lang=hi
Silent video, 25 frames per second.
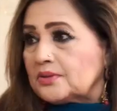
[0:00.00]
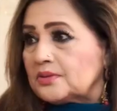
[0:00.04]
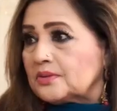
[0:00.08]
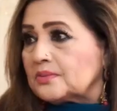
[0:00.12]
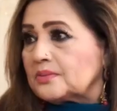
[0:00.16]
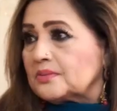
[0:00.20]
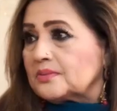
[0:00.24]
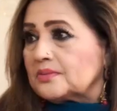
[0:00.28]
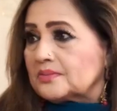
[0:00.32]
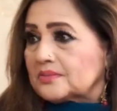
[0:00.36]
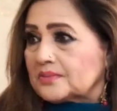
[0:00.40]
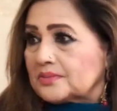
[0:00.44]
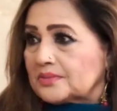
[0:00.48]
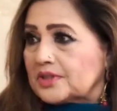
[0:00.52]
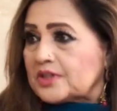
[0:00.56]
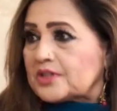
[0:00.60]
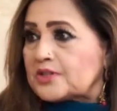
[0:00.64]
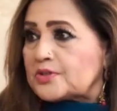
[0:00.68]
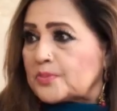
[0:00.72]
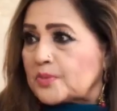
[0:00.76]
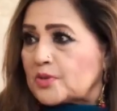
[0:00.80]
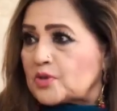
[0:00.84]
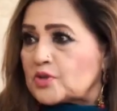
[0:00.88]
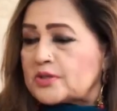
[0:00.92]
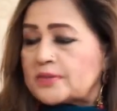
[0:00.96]
यू नो
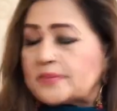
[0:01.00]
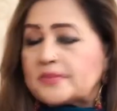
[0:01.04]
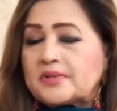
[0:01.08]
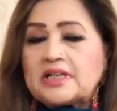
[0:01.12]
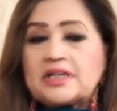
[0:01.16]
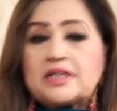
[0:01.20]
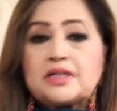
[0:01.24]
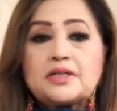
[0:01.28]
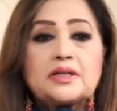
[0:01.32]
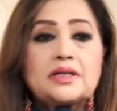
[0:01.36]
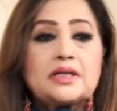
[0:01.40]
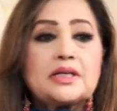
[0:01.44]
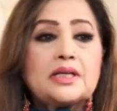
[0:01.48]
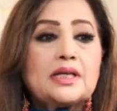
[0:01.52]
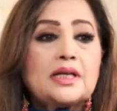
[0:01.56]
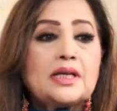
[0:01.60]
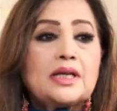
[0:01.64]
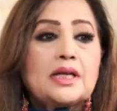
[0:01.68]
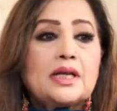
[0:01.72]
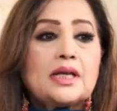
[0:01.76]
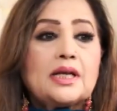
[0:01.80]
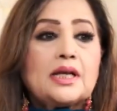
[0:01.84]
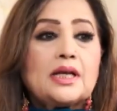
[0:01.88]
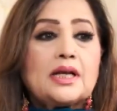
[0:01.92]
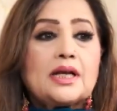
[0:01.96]
रिस्पॉन्सिबिलिटी
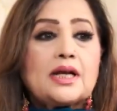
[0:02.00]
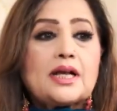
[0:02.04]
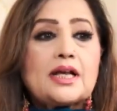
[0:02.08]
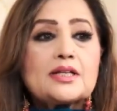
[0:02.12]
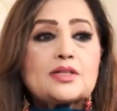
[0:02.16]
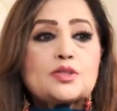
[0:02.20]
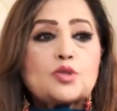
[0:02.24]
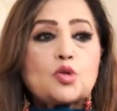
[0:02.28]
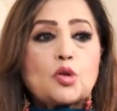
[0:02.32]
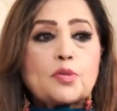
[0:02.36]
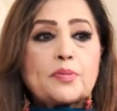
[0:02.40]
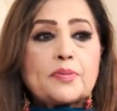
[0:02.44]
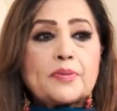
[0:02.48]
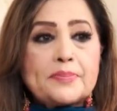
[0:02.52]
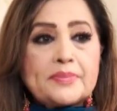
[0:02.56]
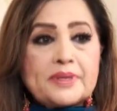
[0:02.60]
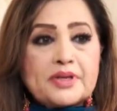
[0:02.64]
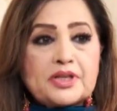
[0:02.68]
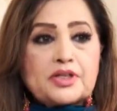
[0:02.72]
ख़ास तौर पे